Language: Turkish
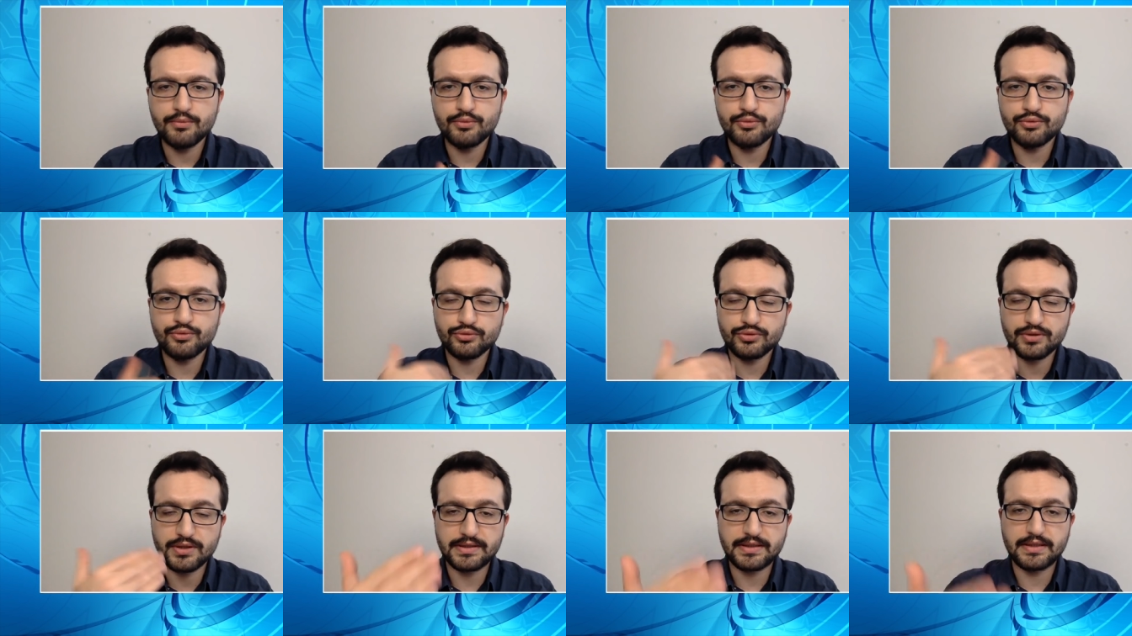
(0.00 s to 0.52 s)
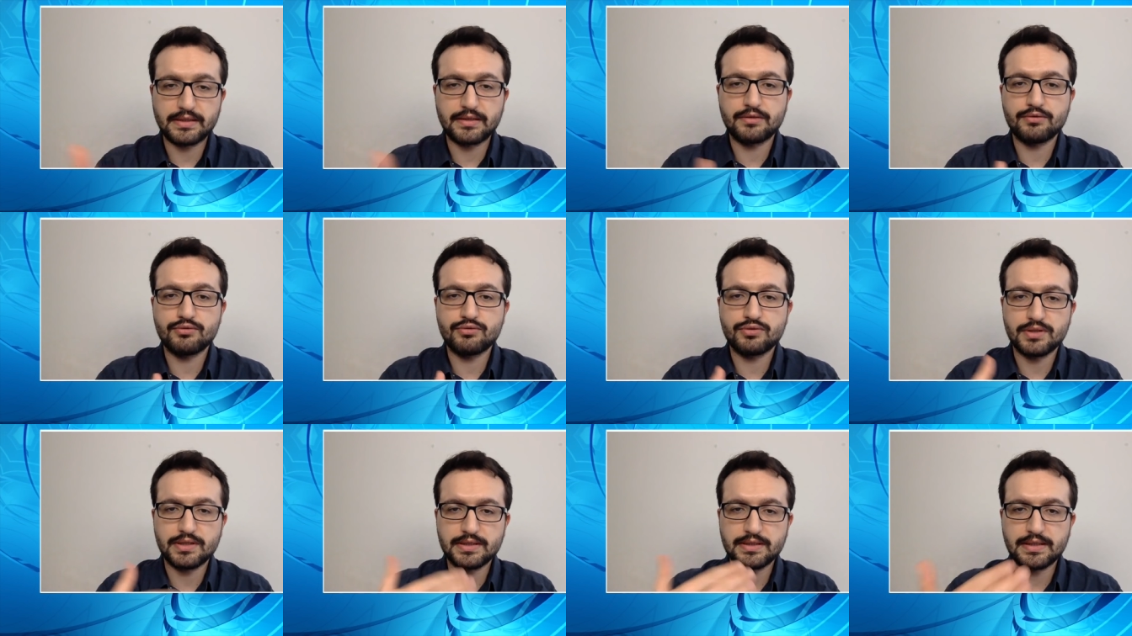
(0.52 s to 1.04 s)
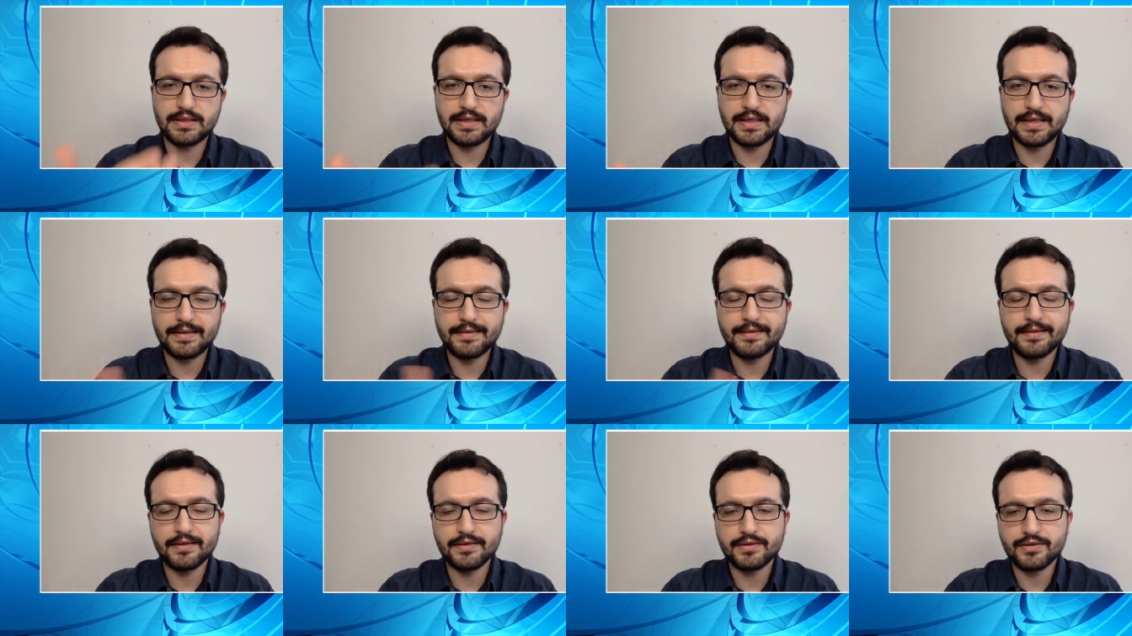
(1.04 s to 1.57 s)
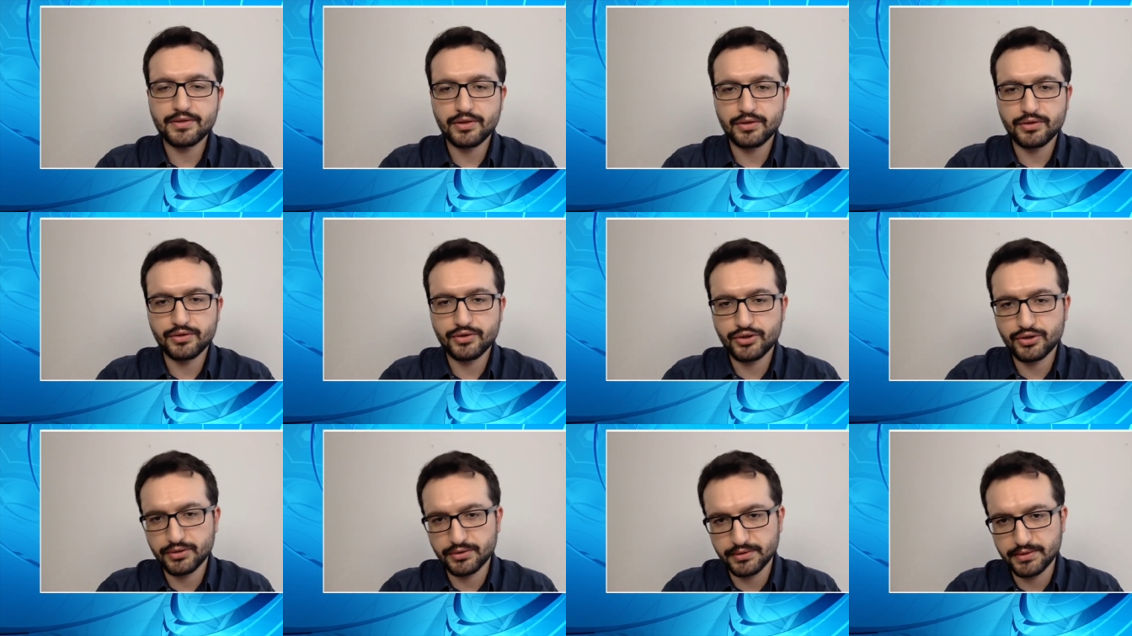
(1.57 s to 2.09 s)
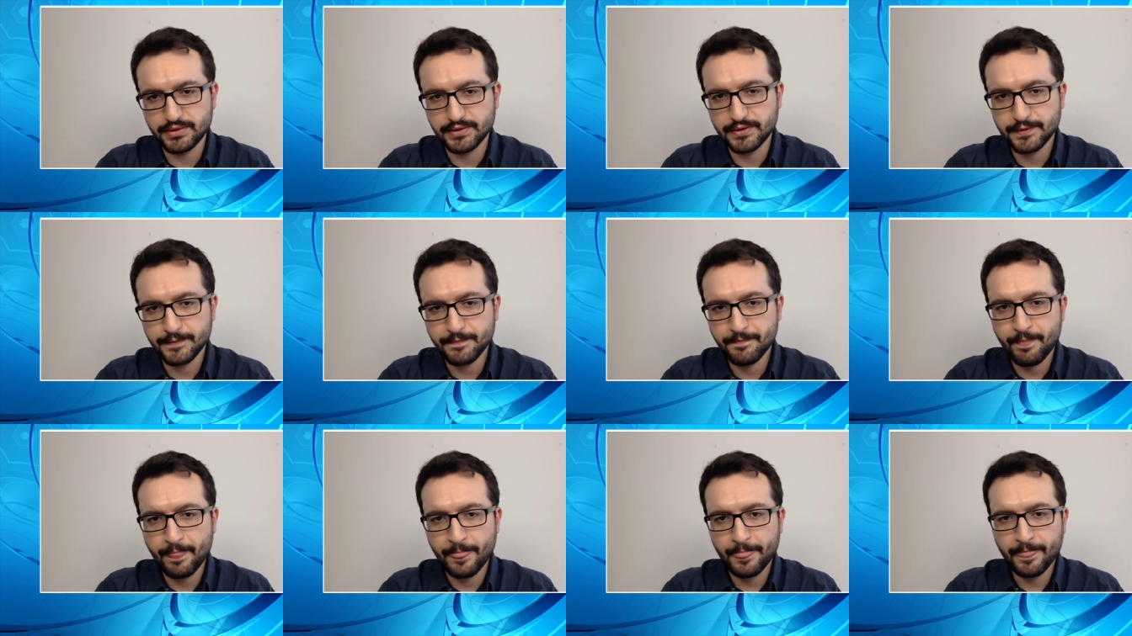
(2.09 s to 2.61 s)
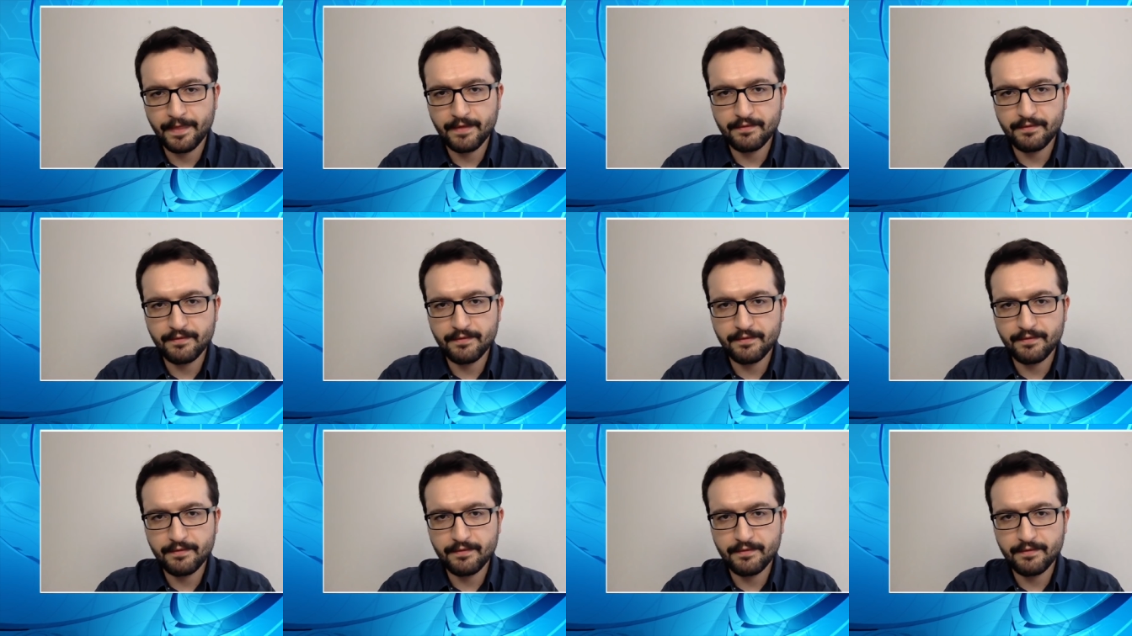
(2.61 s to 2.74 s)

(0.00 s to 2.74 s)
Bütün datalar üzerinde yeniden çalışıldığı